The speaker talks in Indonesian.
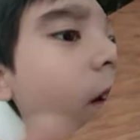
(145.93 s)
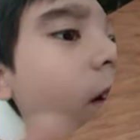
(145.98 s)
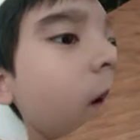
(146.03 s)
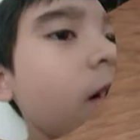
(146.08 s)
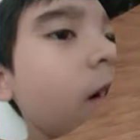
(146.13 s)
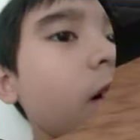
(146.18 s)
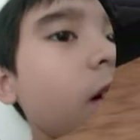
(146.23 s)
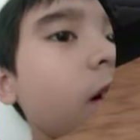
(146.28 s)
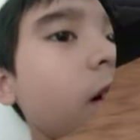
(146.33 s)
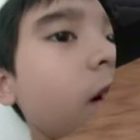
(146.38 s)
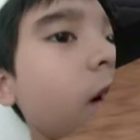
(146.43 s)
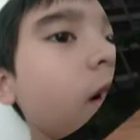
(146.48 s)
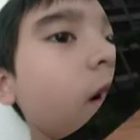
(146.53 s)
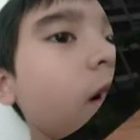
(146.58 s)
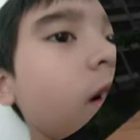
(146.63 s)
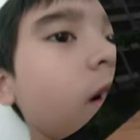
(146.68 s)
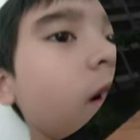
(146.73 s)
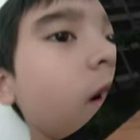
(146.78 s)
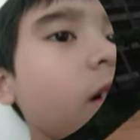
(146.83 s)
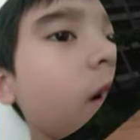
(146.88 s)
Oke,
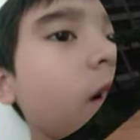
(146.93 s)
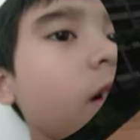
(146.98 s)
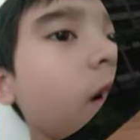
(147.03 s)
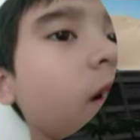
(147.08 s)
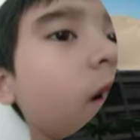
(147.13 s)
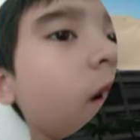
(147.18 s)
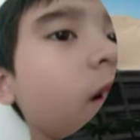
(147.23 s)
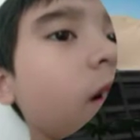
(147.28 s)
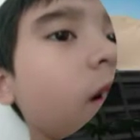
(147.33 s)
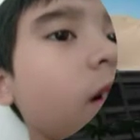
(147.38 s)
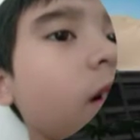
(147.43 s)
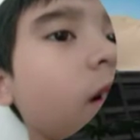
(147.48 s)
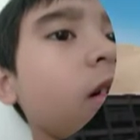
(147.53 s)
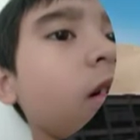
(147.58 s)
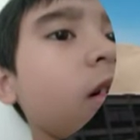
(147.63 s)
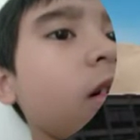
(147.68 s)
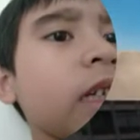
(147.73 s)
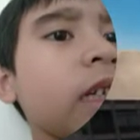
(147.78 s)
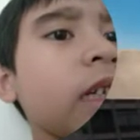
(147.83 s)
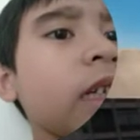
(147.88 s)
okay, nah sekarang
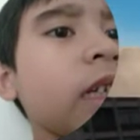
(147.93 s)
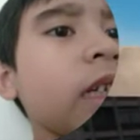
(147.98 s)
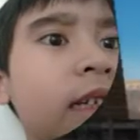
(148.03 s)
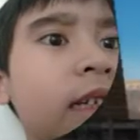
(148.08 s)
kita